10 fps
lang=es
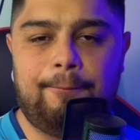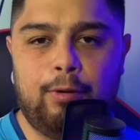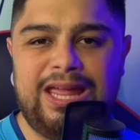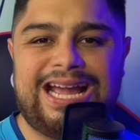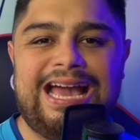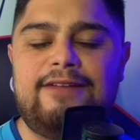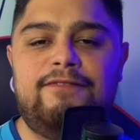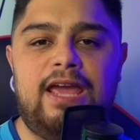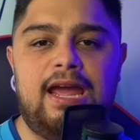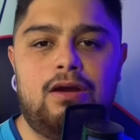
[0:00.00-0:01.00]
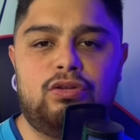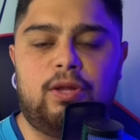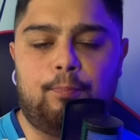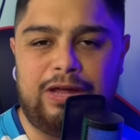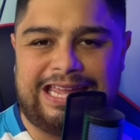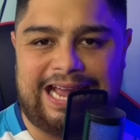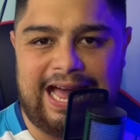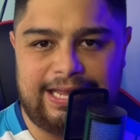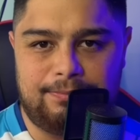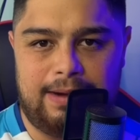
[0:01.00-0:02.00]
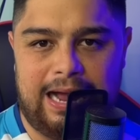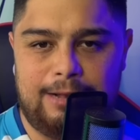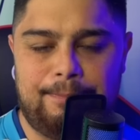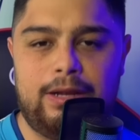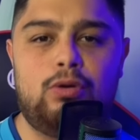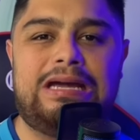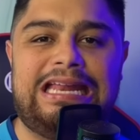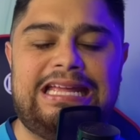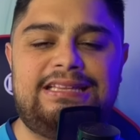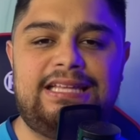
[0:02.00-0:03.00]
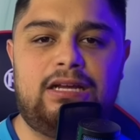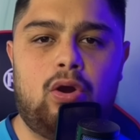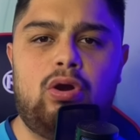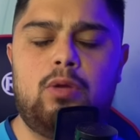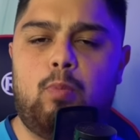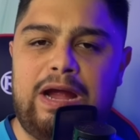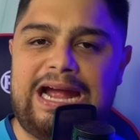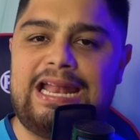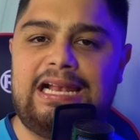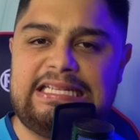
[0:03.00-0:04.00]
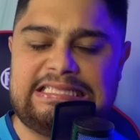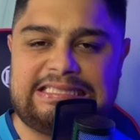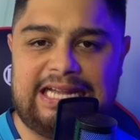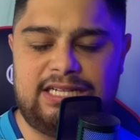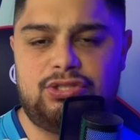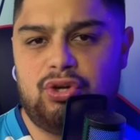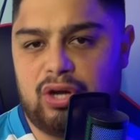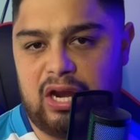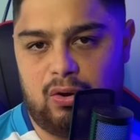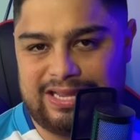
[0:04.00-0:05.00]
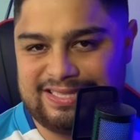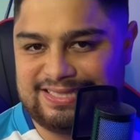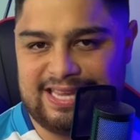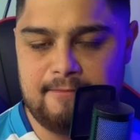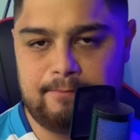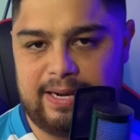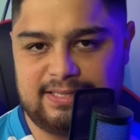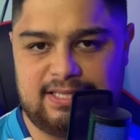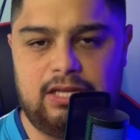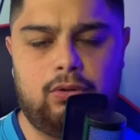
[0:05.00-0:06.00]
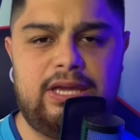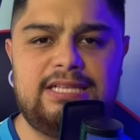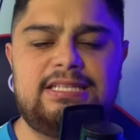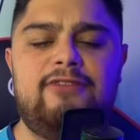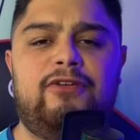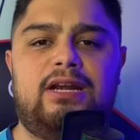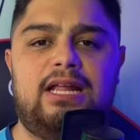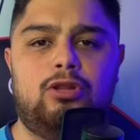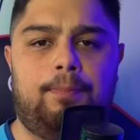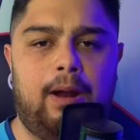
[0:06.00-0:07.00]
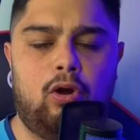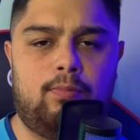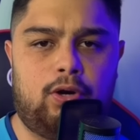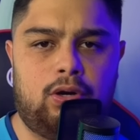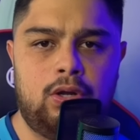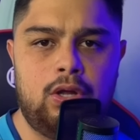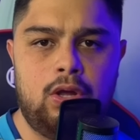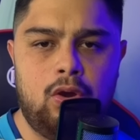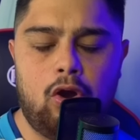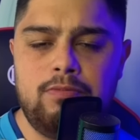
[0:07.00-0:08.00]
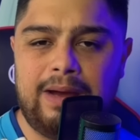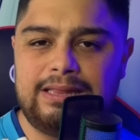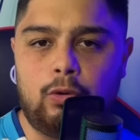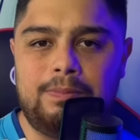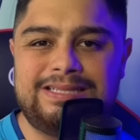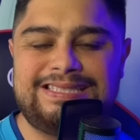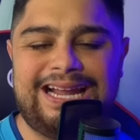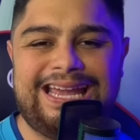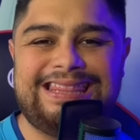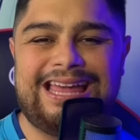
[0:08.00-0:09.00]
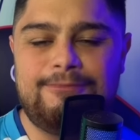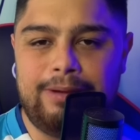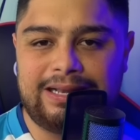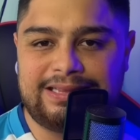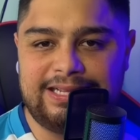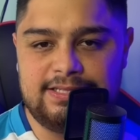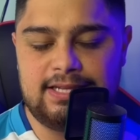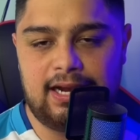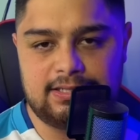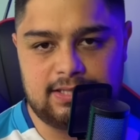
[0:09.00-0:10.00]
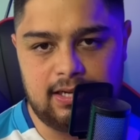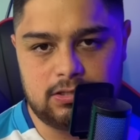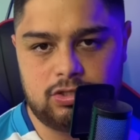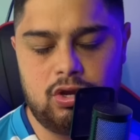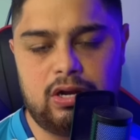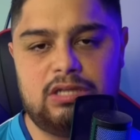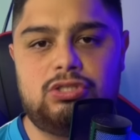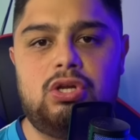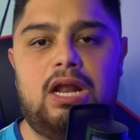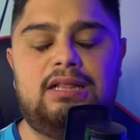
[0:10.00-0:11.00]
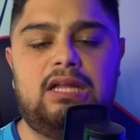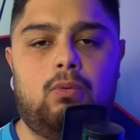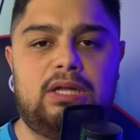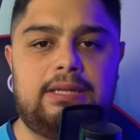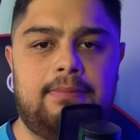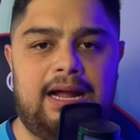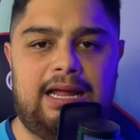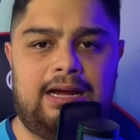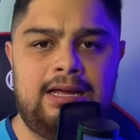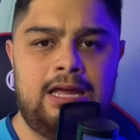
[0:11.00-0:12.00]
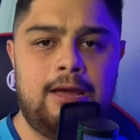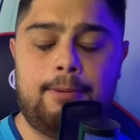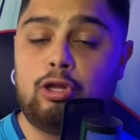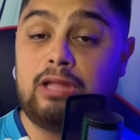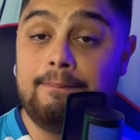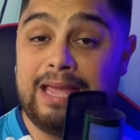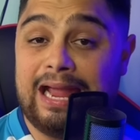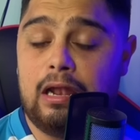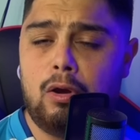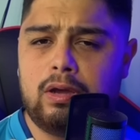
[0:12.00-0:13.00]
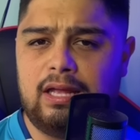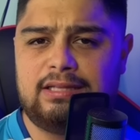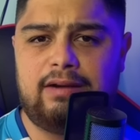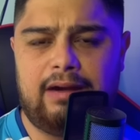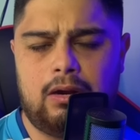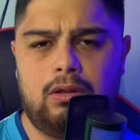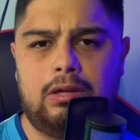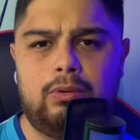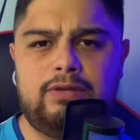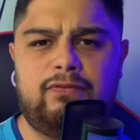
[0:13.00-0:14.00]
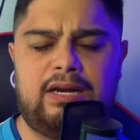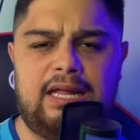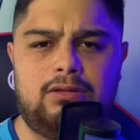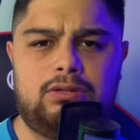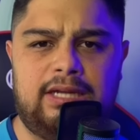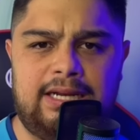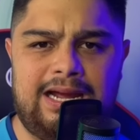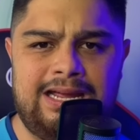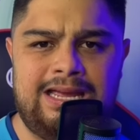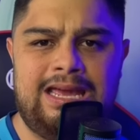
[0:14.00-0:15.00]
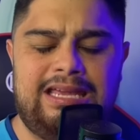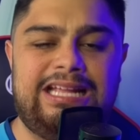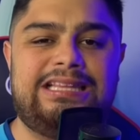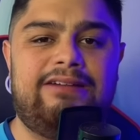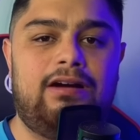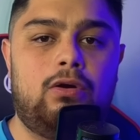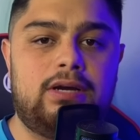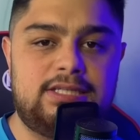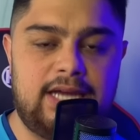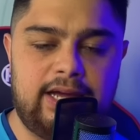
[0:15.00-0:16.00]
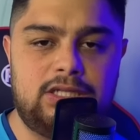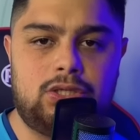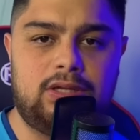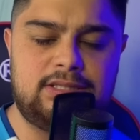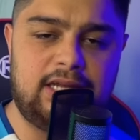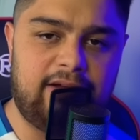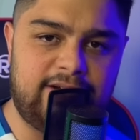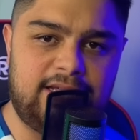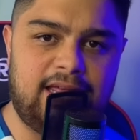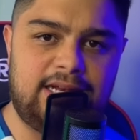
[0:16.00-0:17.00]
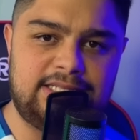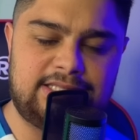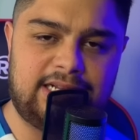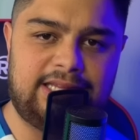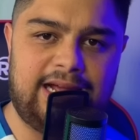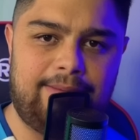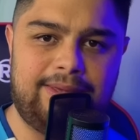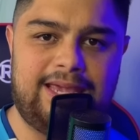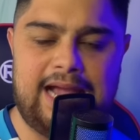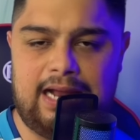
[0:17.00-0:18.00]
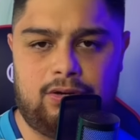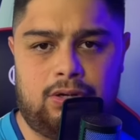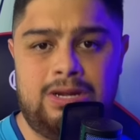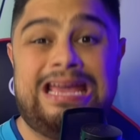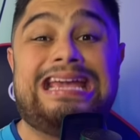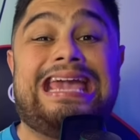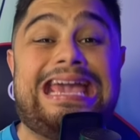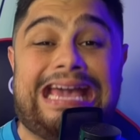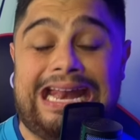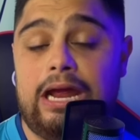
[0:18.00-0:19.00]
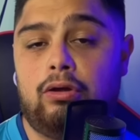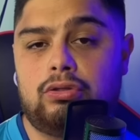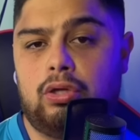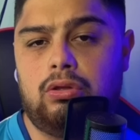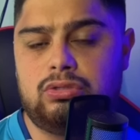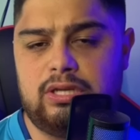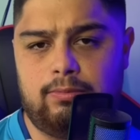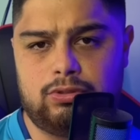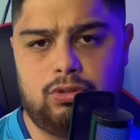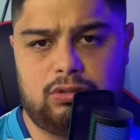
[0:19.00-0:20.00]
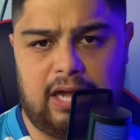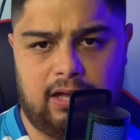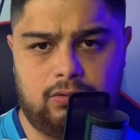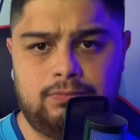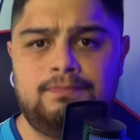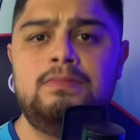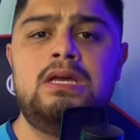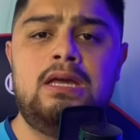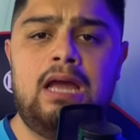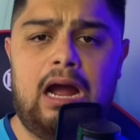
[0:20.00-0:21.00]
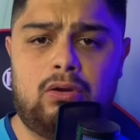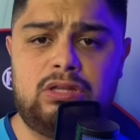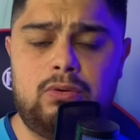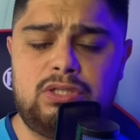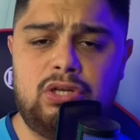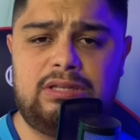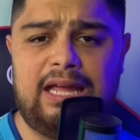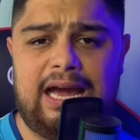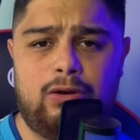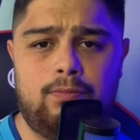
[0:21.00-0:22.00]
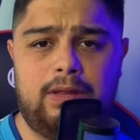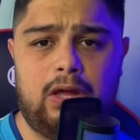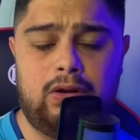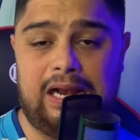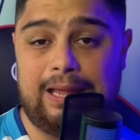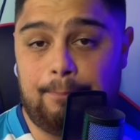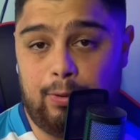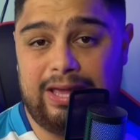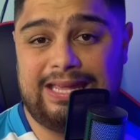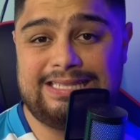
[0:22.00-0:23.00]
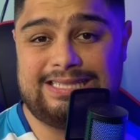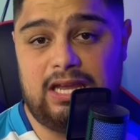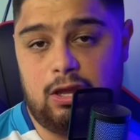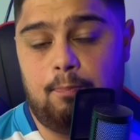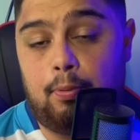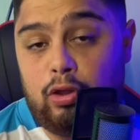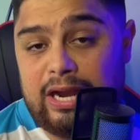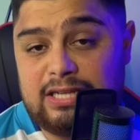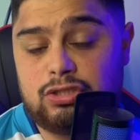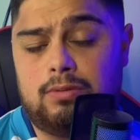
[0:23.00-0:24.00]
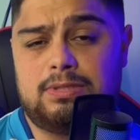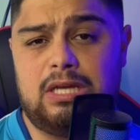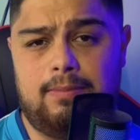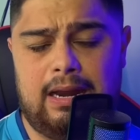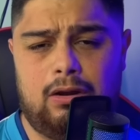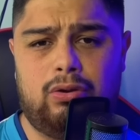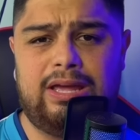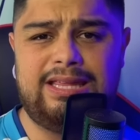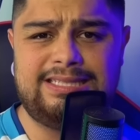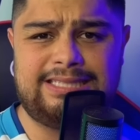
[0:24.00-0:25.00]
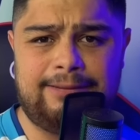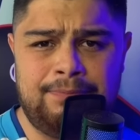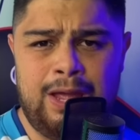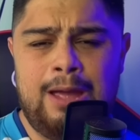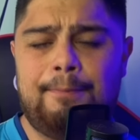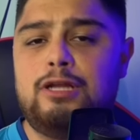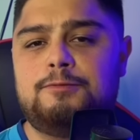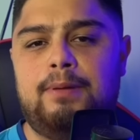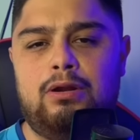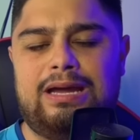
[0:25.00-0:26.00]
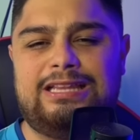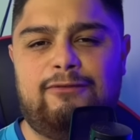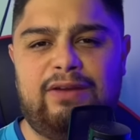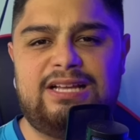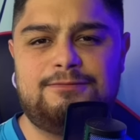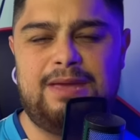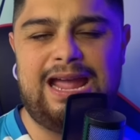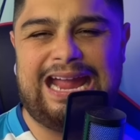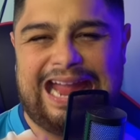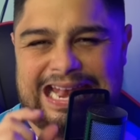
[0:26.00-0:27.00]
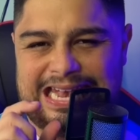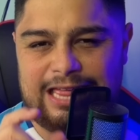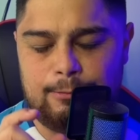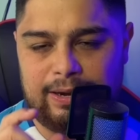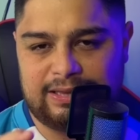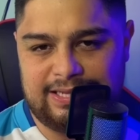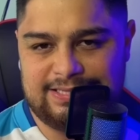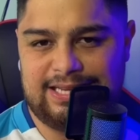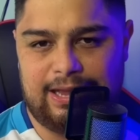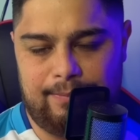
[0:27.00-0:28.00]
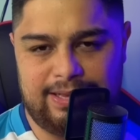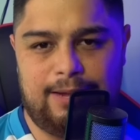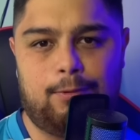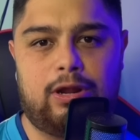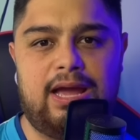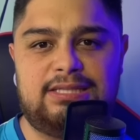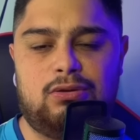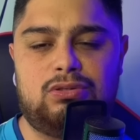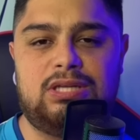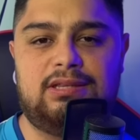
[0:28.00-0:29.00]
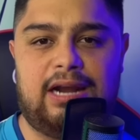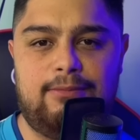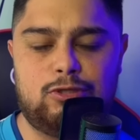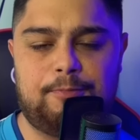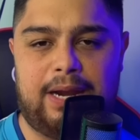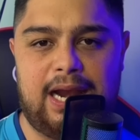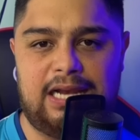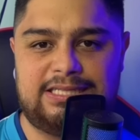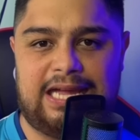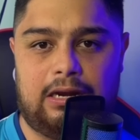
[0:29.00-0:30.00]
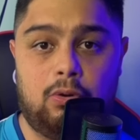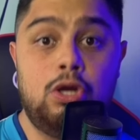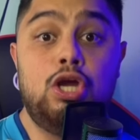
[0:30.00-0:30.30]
puede caer bien o te puede caer mal, pero crítico y buen analista yo creo que siempre ha sido. Y es que Fernando Palomo hoy manda un mensaje de advertencia a la selección nacional de Guatemala, pero también elogia el trabajo de Luis Fernando Tena y el trabajo que se ha hecho desde la Avenida del estratega mexicano que creo todos hemos notado. A continuación te dejaré un video en el que puedes y podrás observar lo que dice, pero espero que te fijes bien en la advertencia que manda porque en eso nos centraremos para analizarlo.